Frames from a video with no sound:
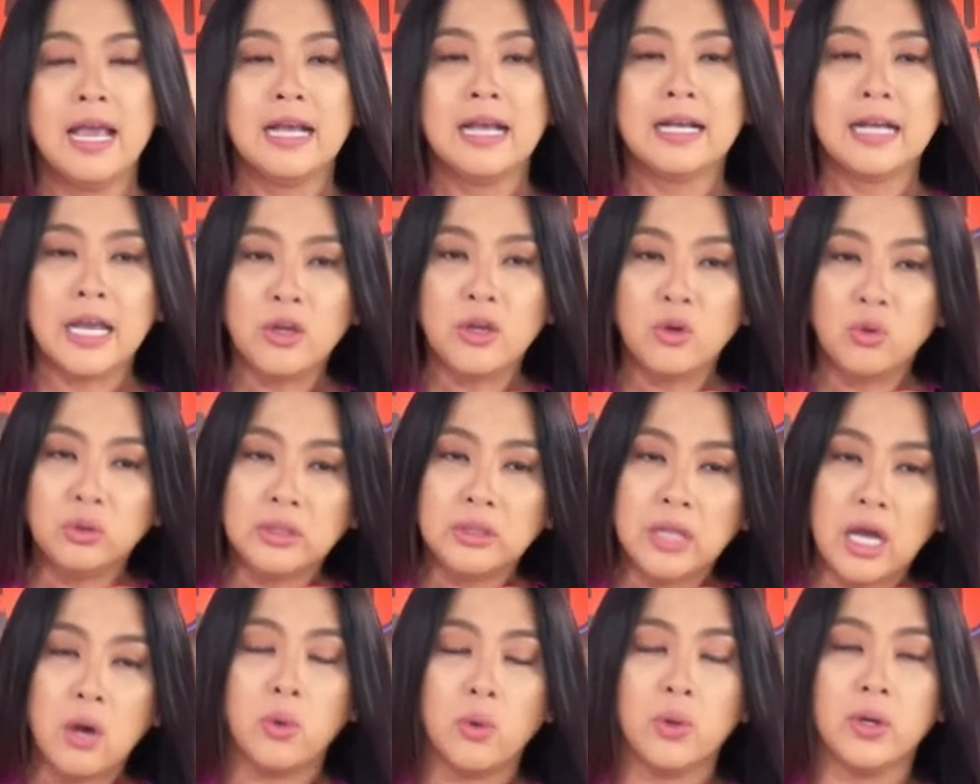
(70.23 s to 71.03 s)
Ngayong
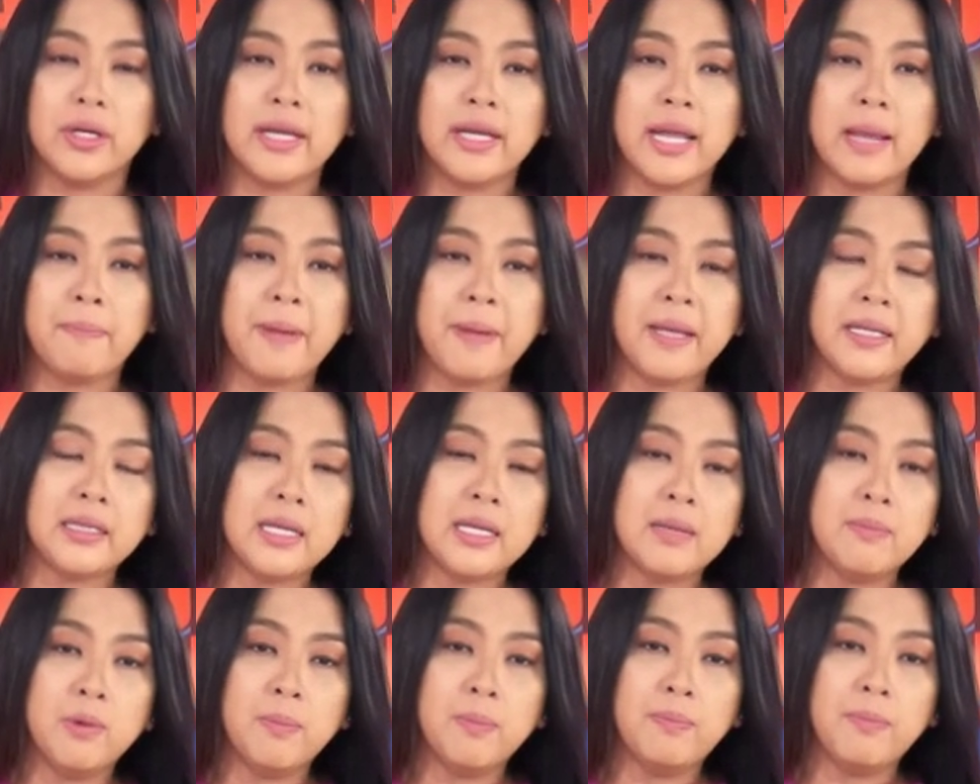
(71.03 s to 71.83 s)
taon,
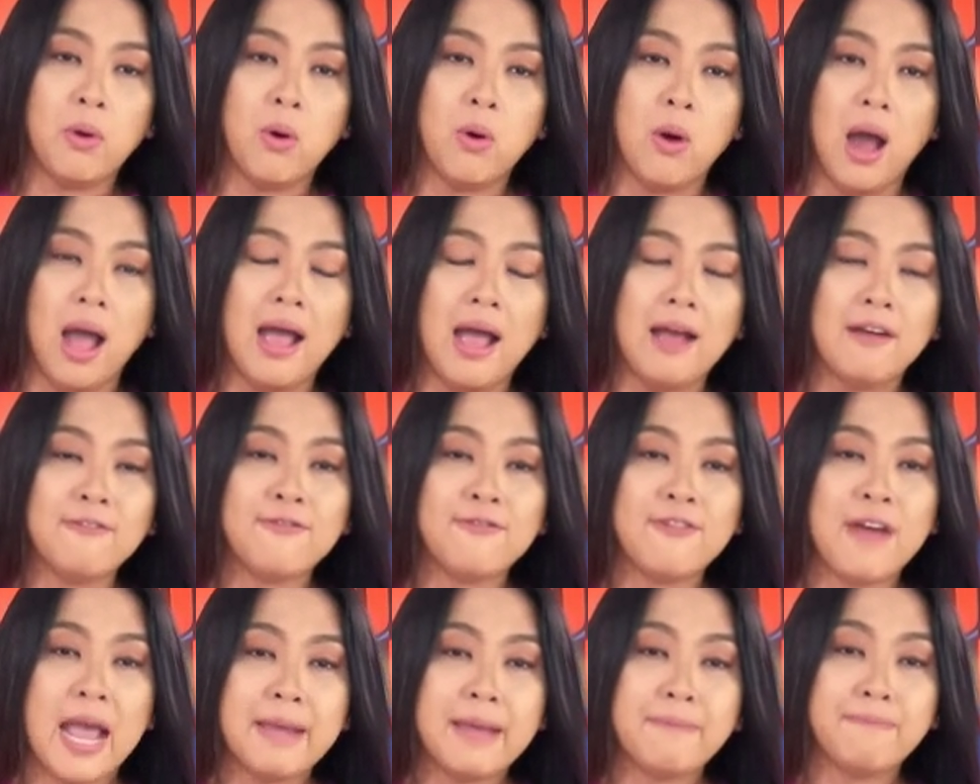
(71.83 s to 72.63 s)
epektibo po ang
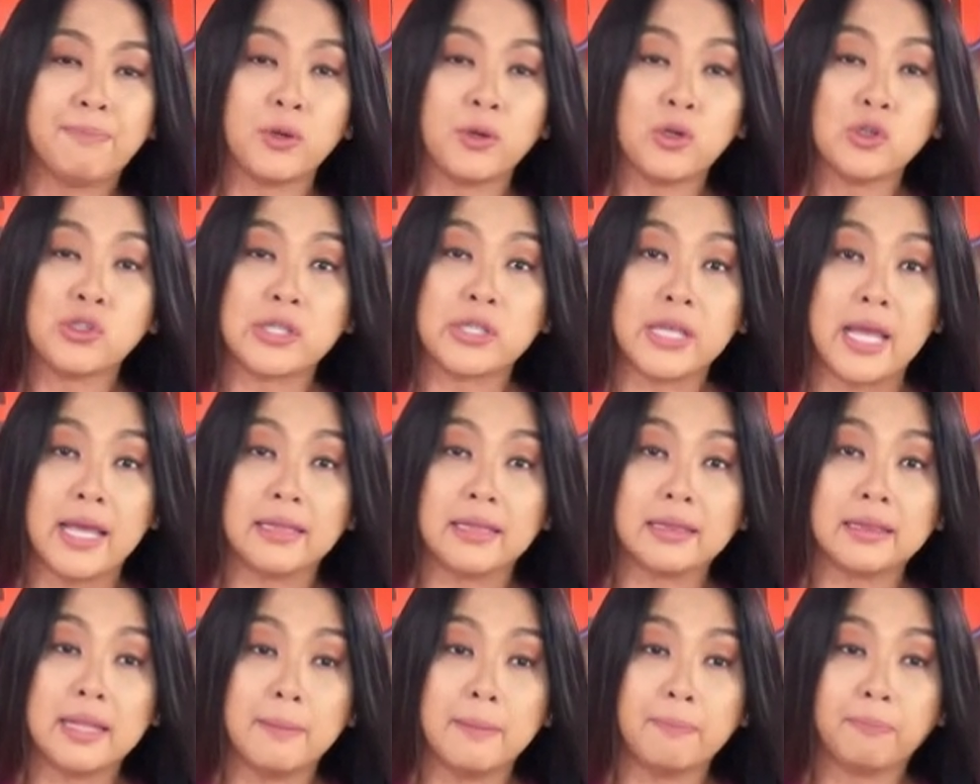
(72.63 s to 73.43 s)

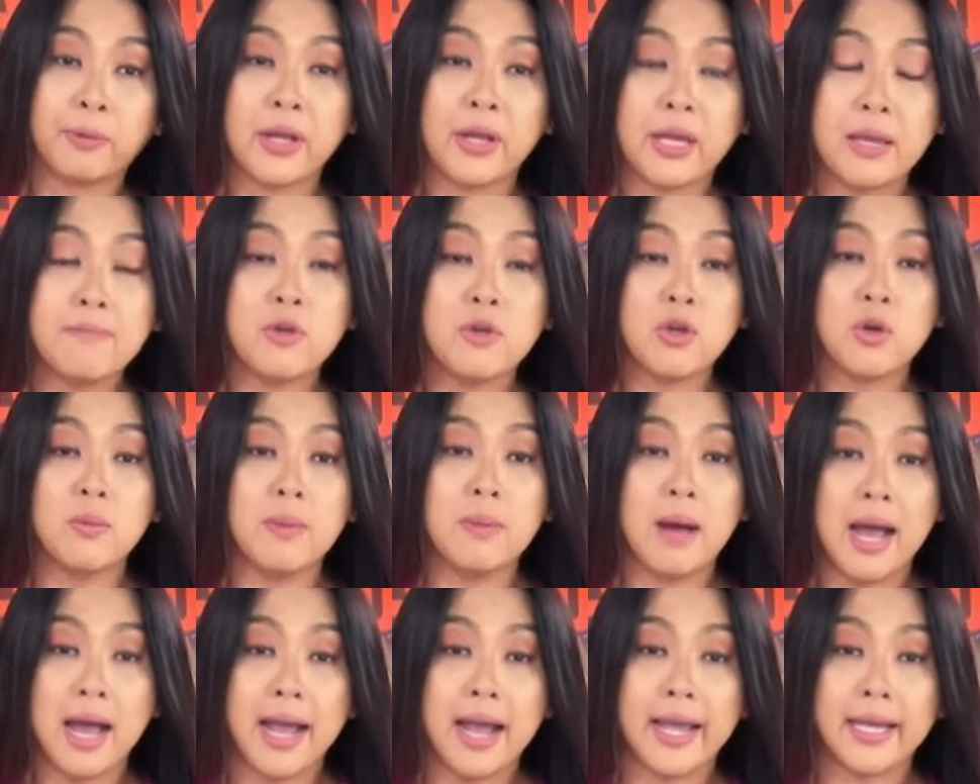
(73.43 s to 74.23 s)
5% na
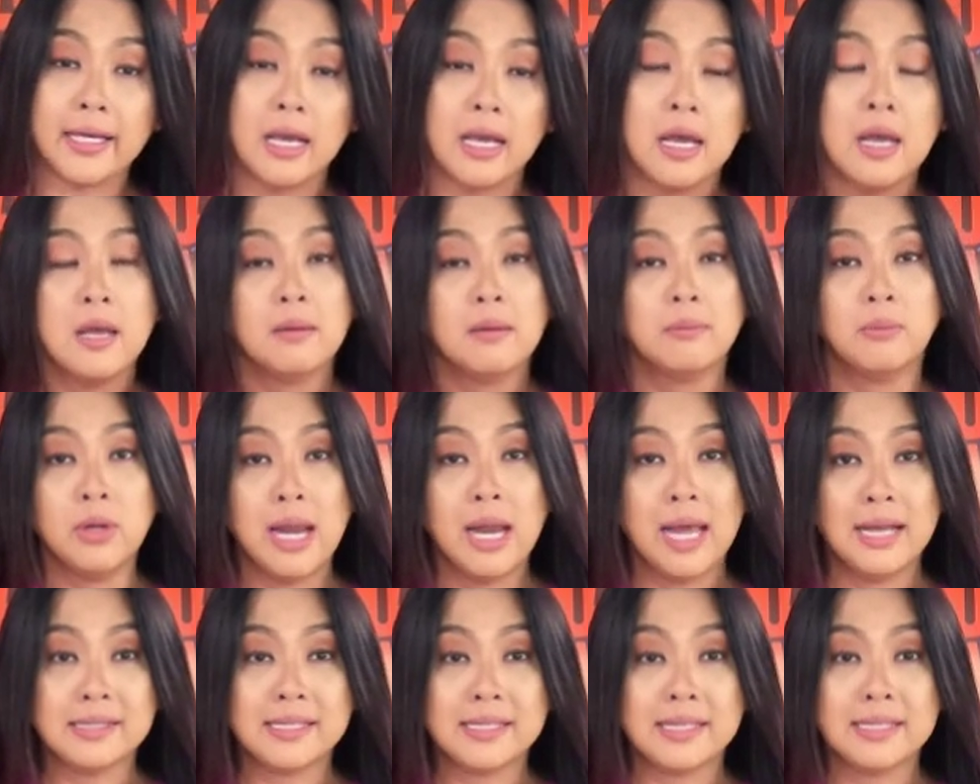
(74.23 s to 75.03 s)
premium hike
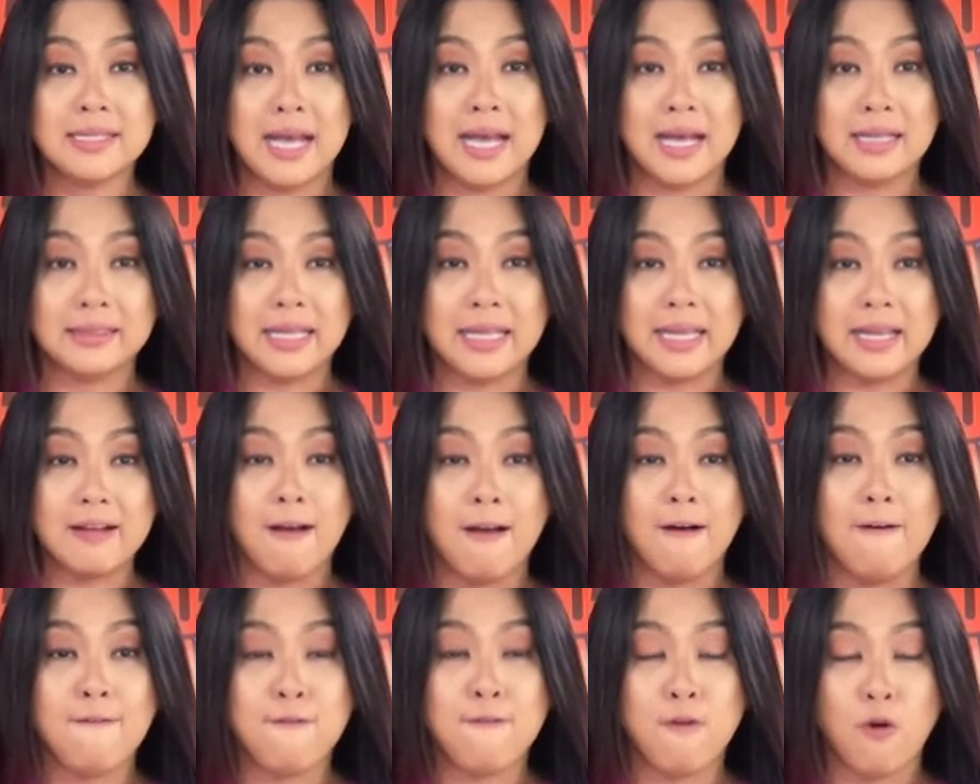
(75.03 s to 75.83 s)
mula sa dating
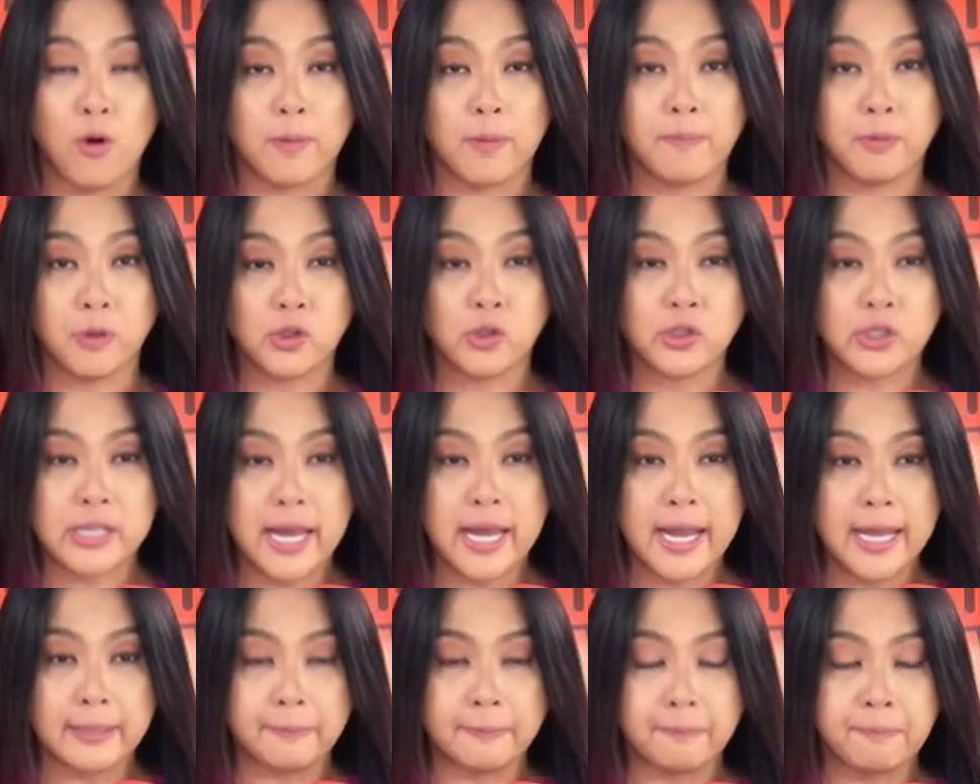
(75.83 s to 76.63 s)

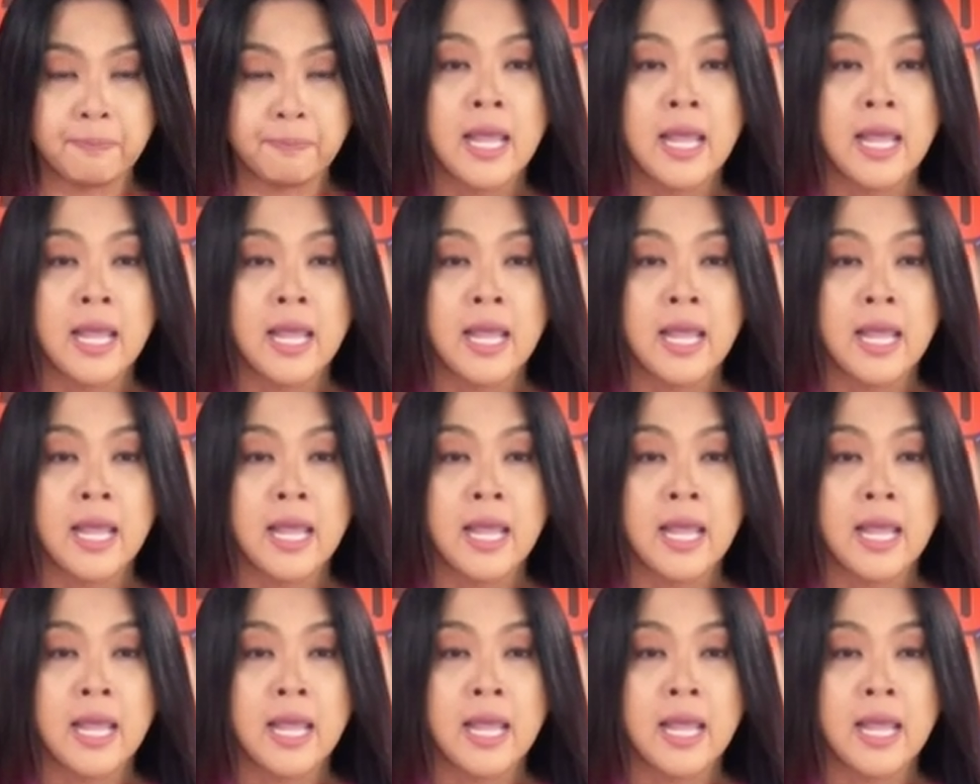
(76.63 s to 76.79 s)
4%.